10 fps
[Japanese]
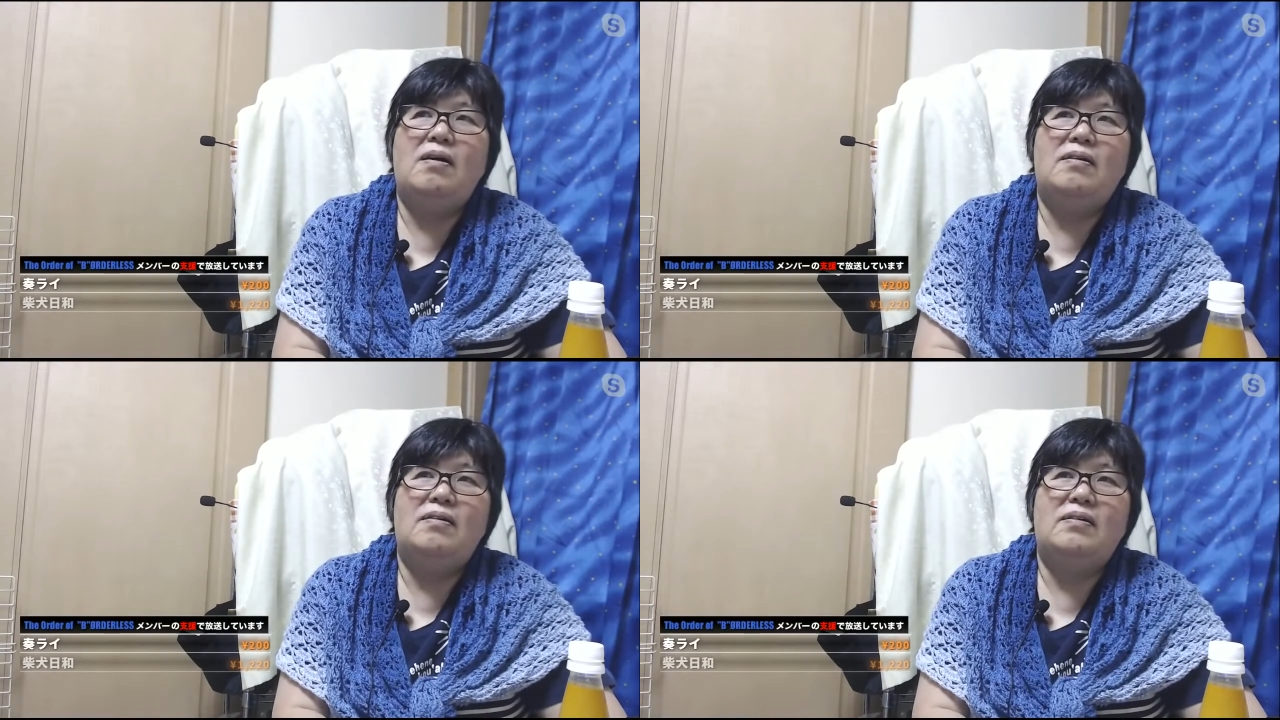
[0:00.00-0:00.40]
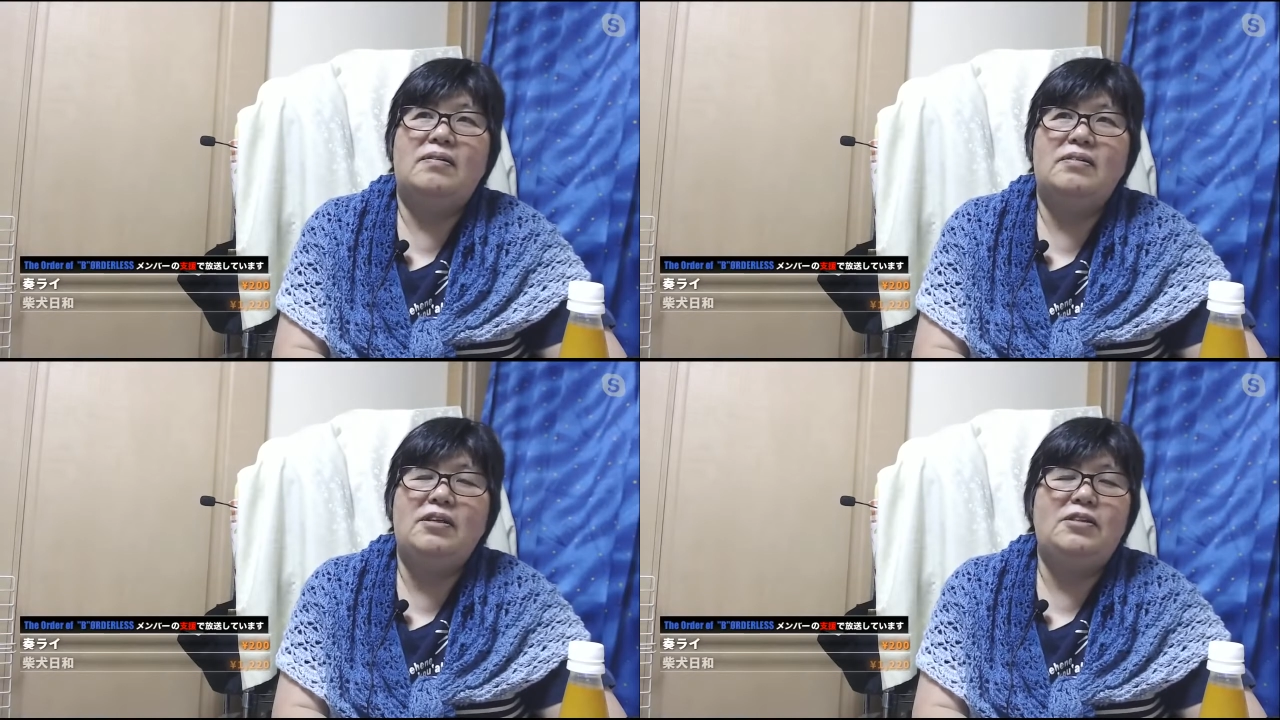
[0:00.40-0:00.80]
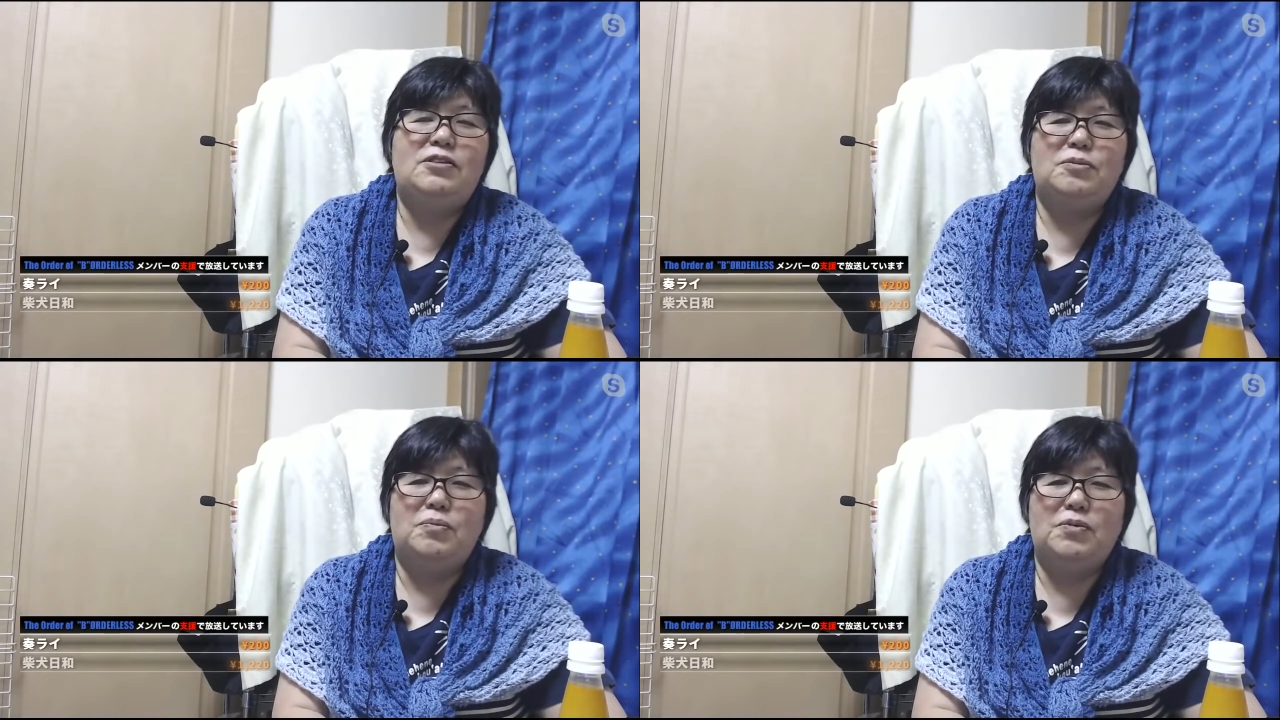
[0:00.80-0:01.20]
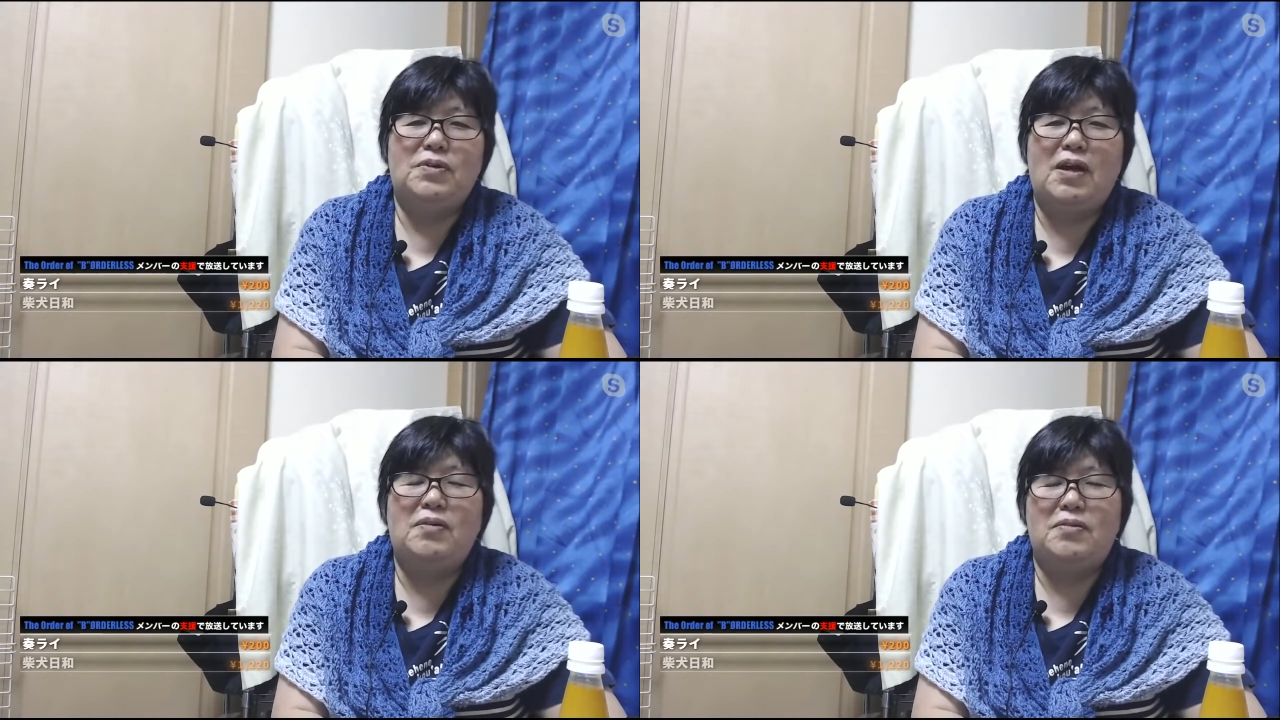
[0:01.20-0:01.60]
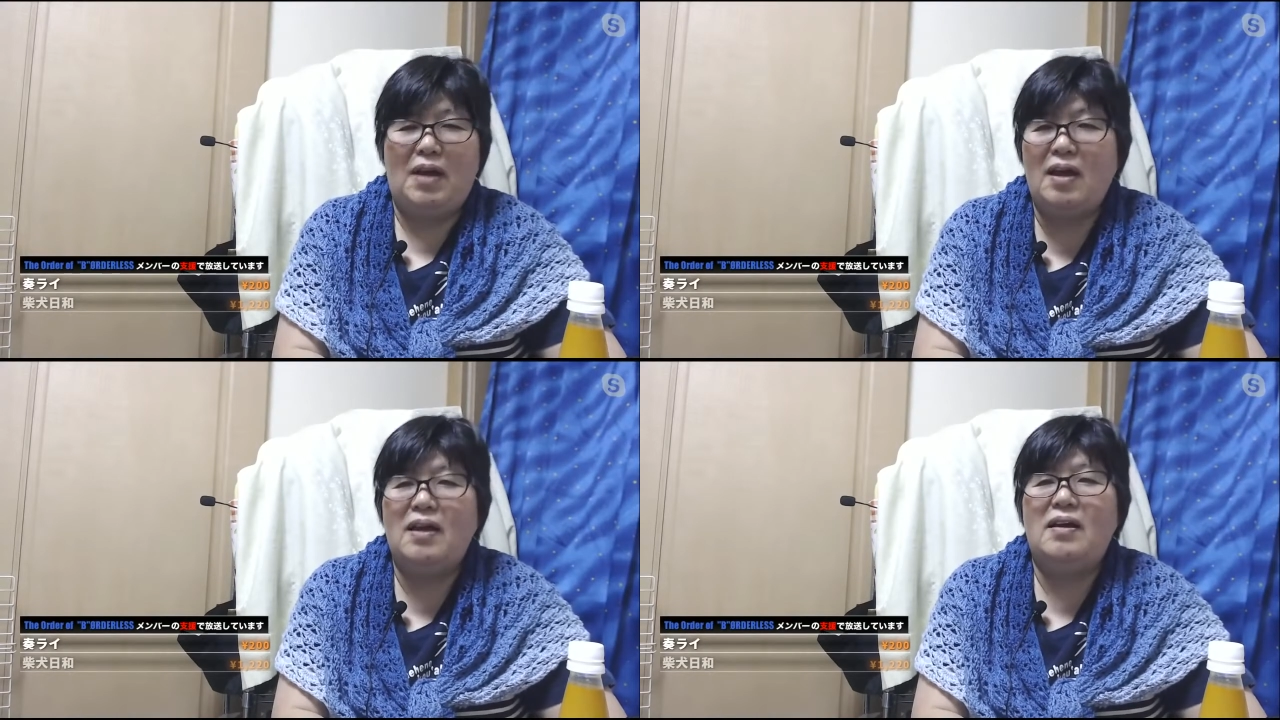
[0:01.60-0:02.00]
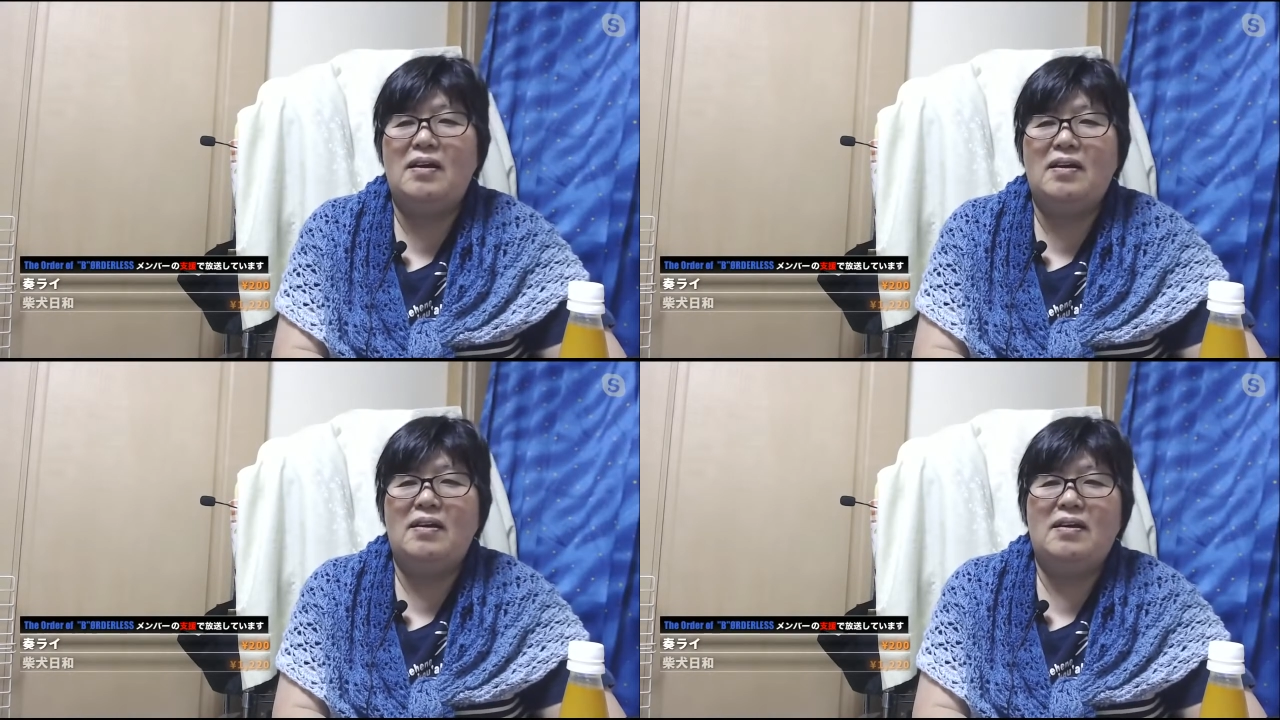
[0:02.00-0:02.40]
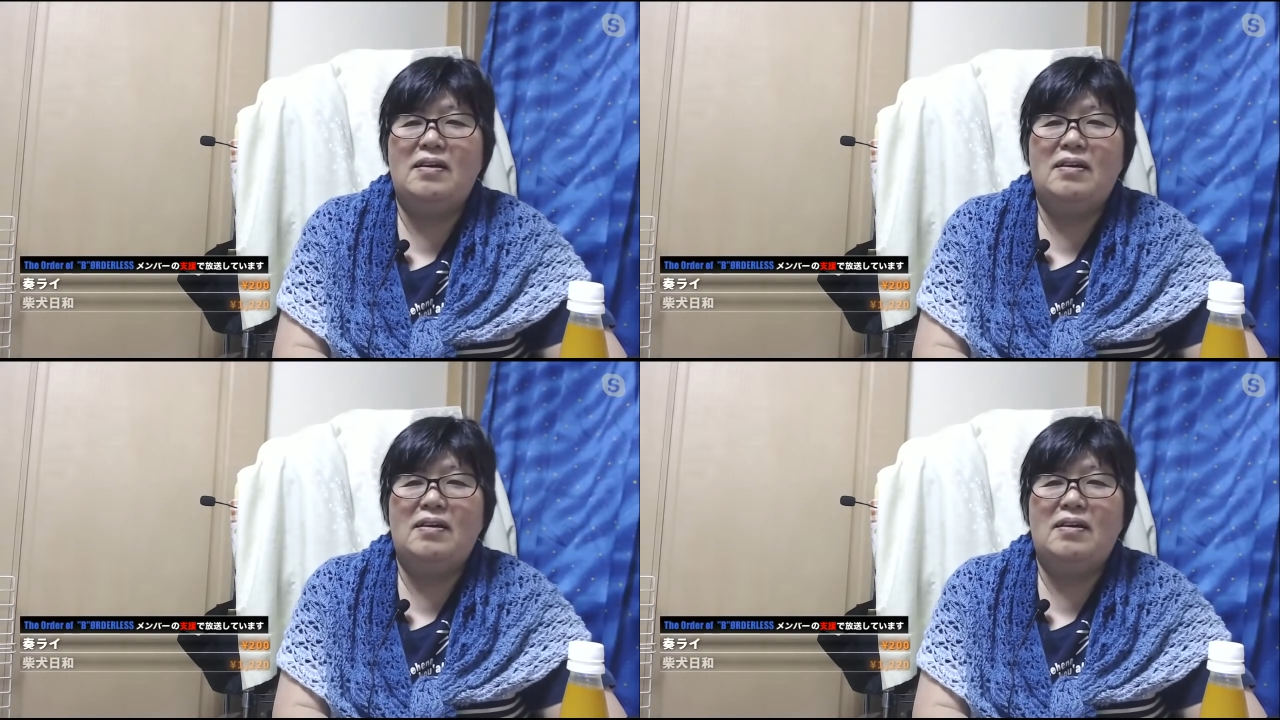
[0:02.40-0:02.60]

いい質問だよね。おお、そうなんですね。